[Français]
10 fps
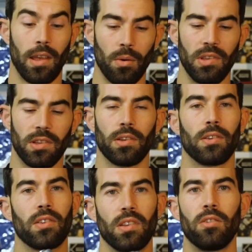Eh oui,
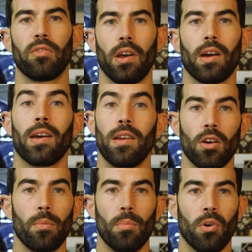ça diffère
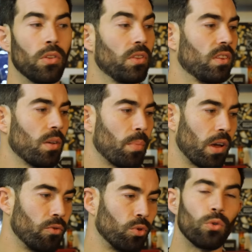énormément des appareils
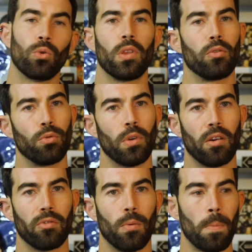photo qu'on a vus
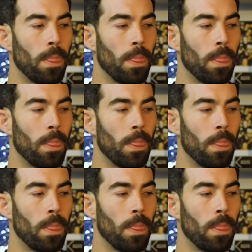avant.